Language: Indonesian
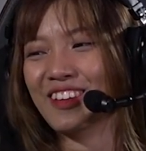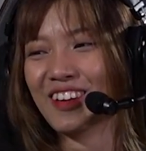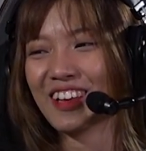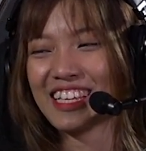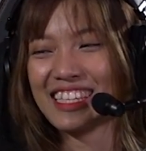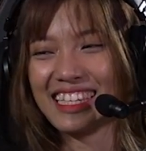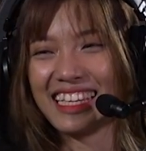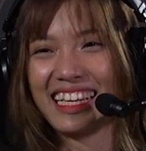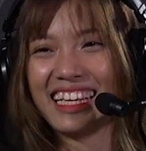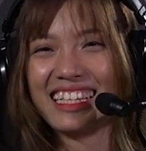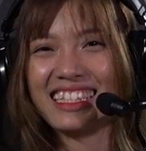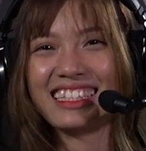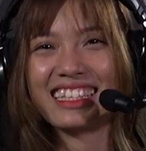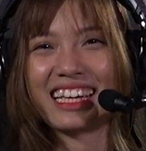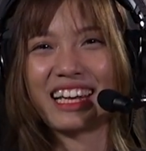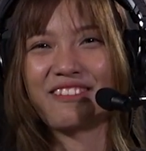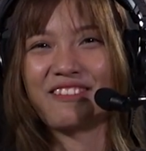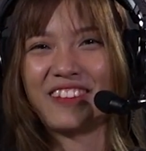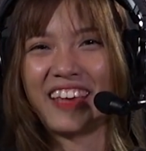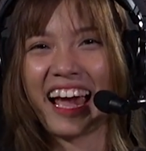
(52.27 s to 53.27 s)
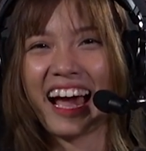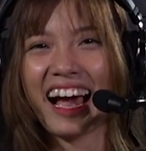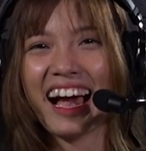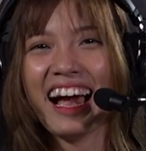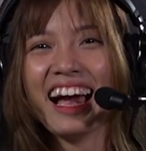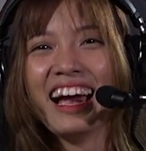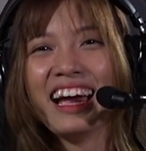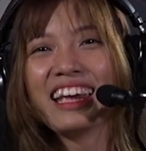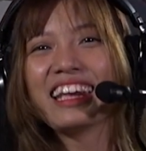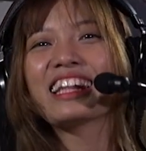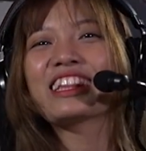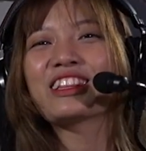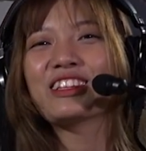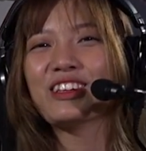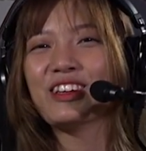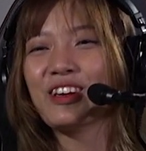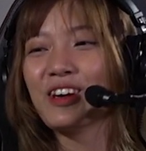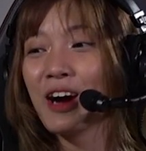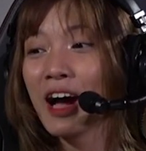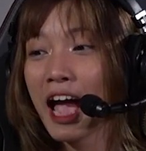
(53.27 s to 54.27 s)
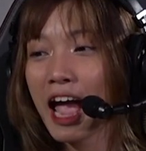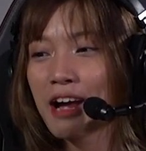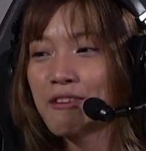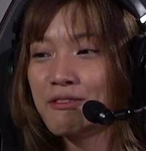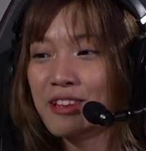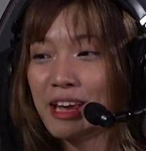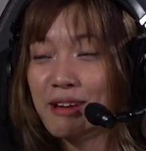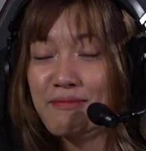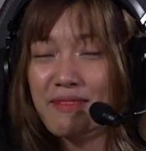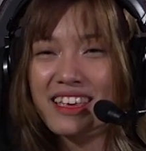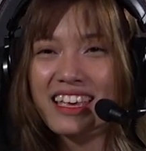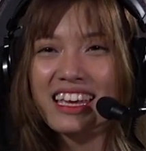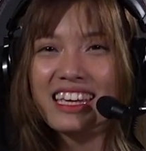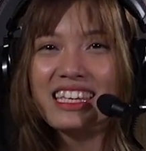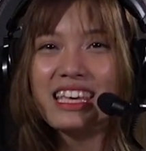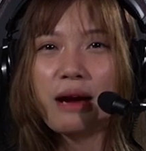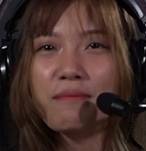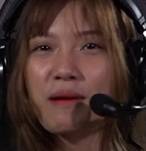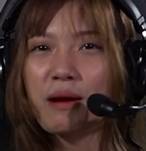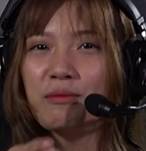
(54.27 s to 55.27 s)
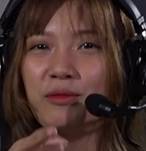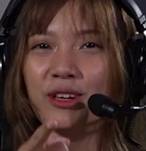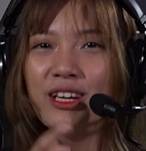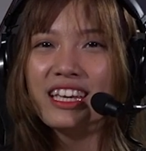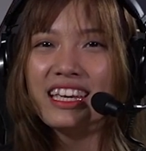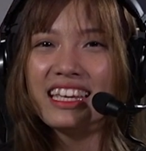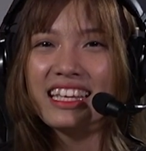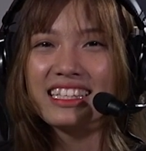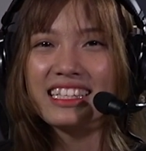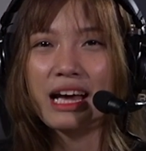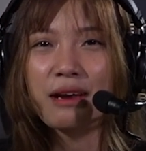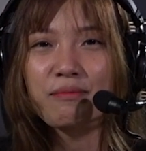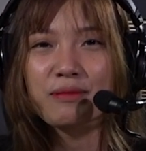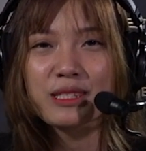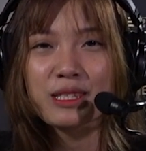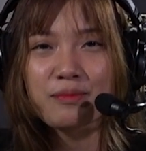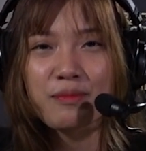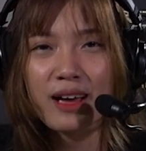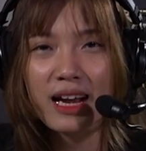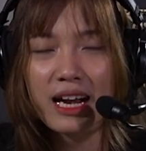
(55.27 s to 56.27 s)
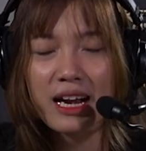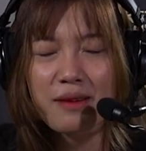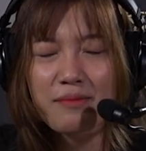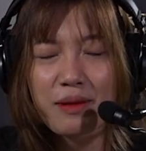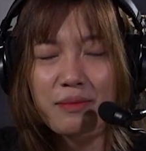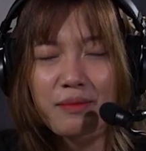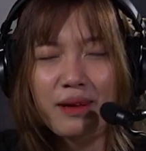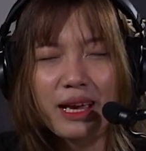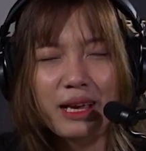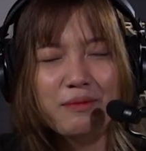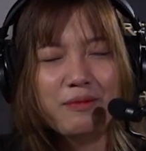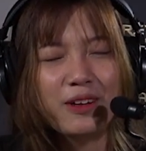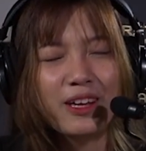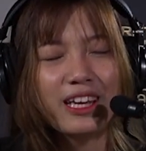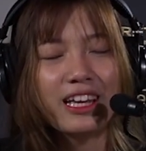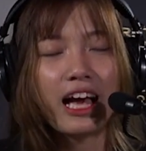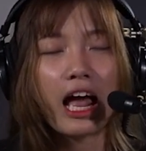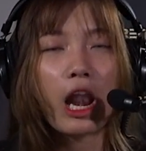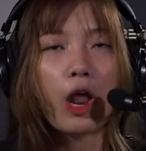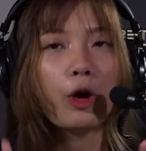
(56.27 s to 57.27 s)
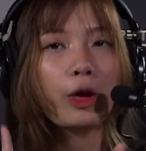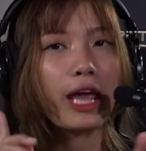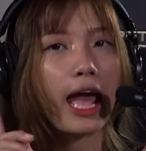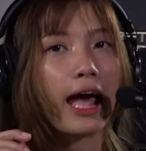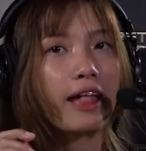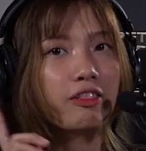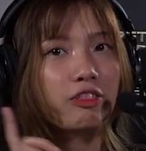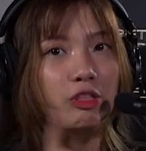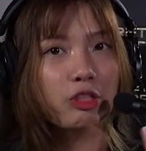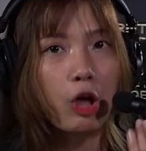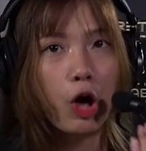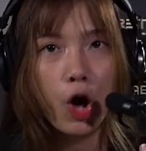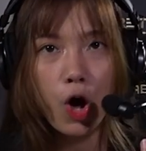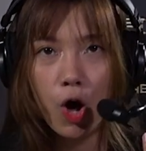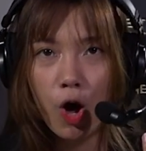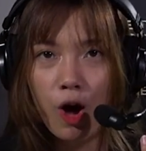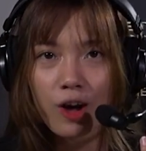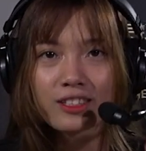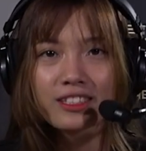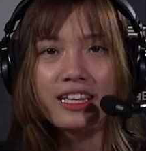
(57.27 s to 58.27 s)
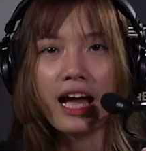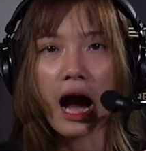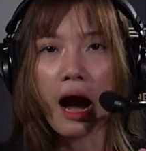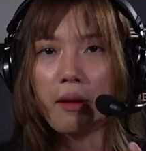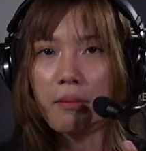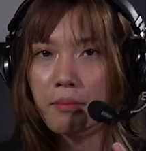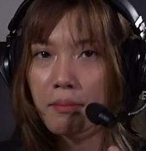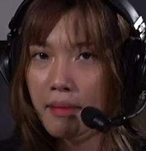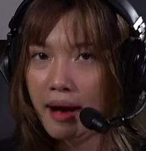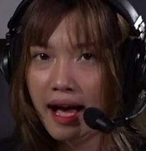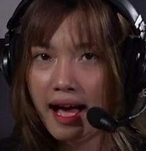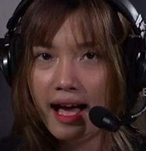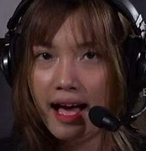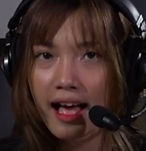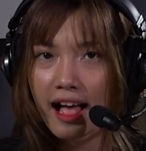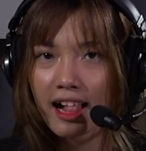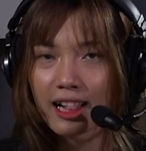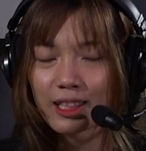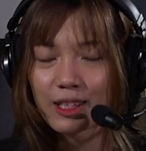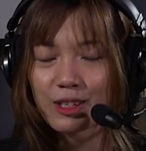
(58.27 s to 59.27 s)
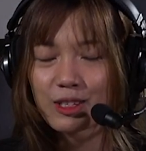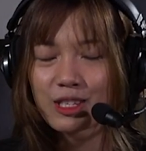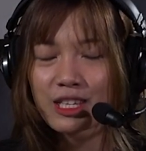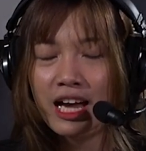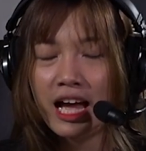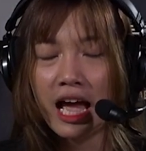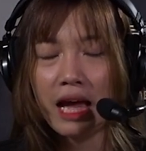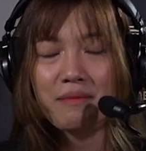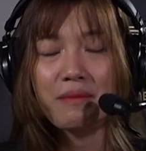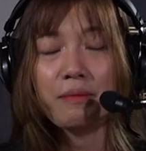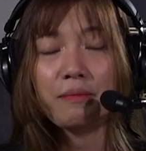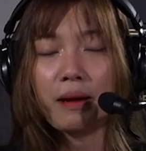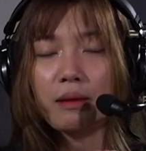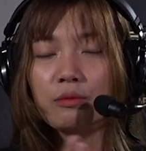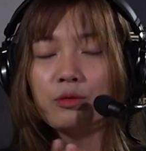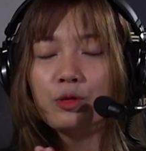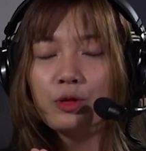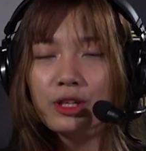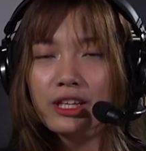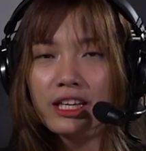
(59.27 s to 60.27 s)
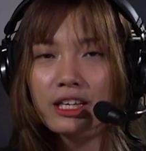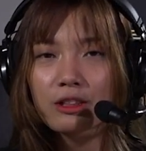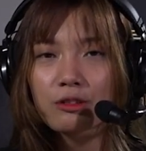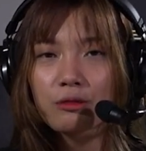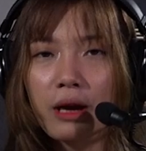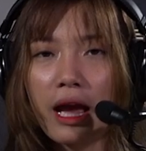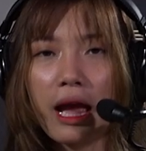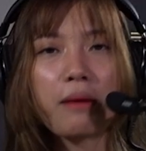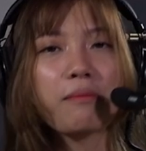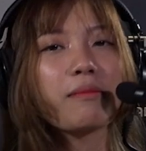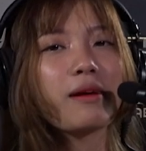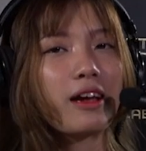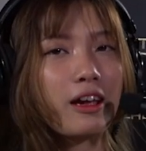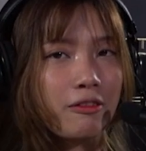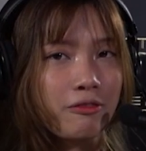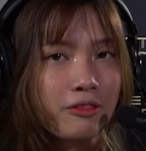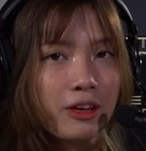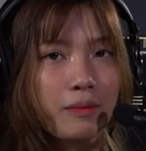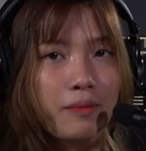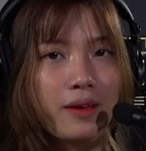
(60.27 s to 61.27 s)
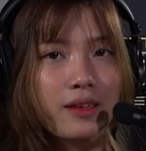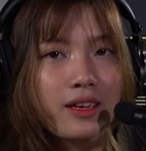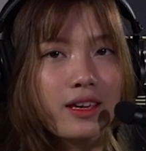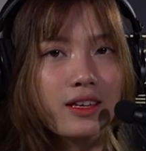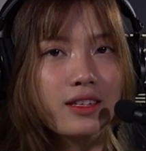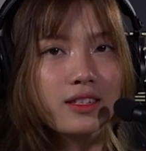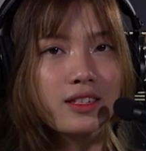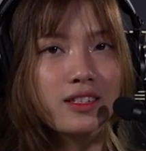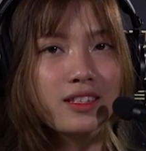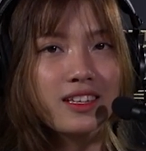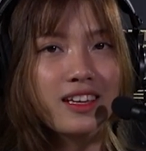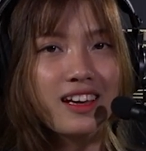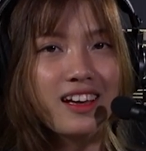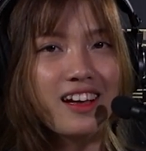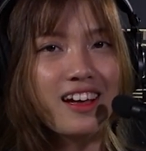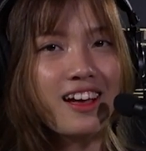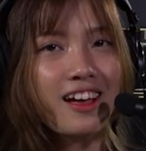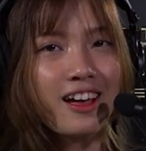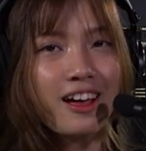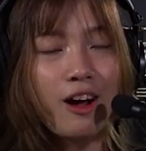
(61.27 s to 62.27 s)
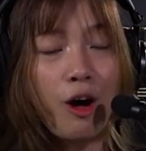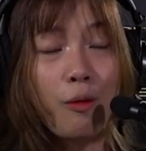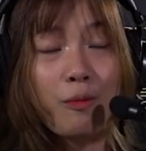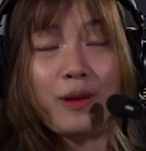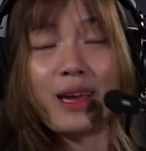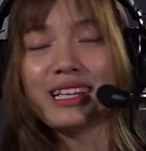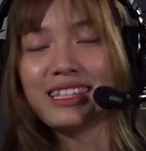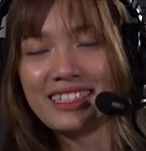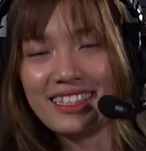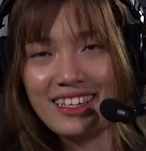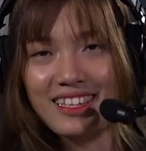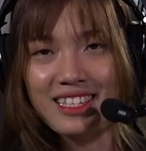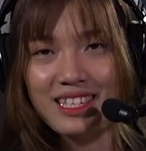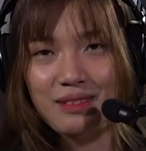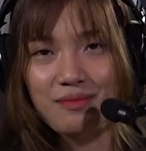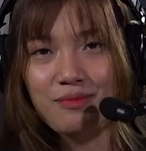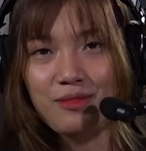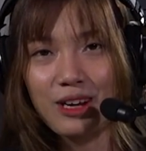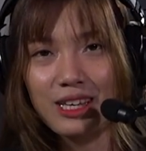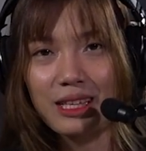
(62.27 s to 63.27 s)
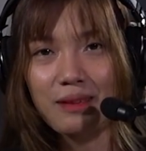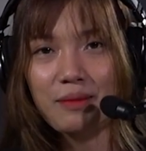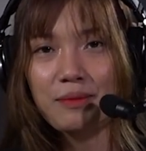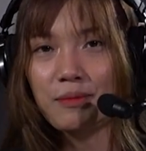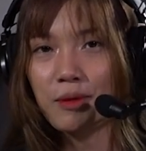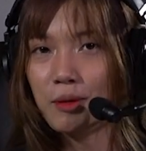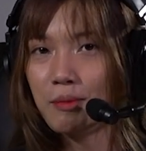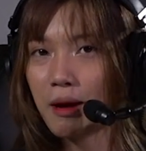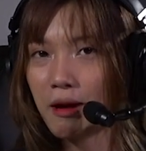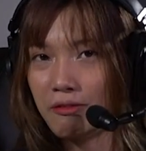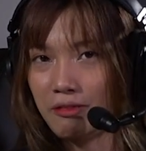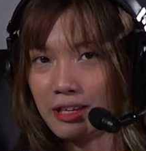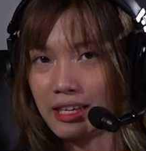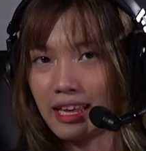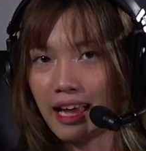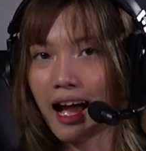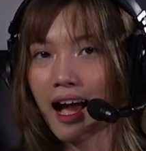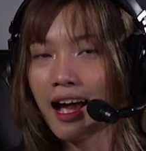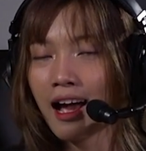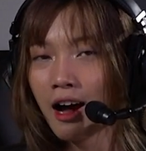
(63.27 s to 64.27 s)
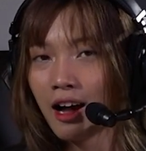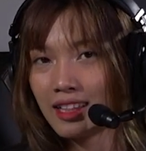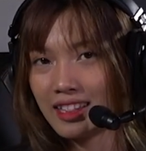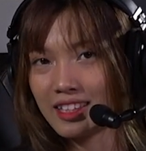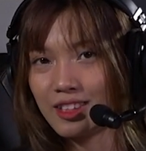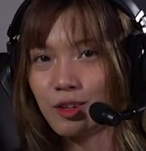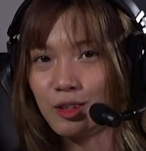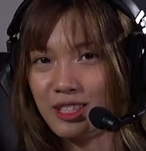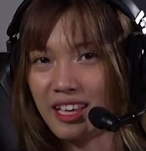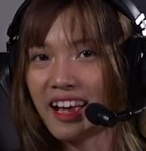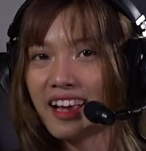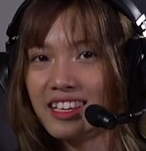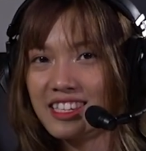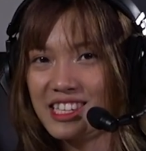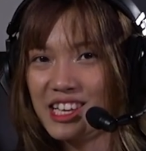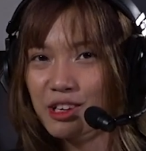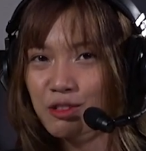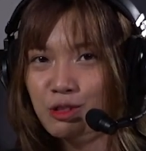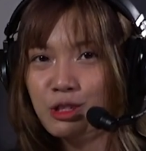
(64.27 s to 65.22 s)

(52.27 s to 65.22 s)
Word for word: nulis ini skripnya. Itu FYP-nya dia Pak Budi nih, jangan pencemaran nama baik. Mungkin kalau Yanto, Jamal, terus emang Pak Budi emang FYP-nya isinya opi Angels semua. Tapi mohon maaf ini ya, TikTok saya isinya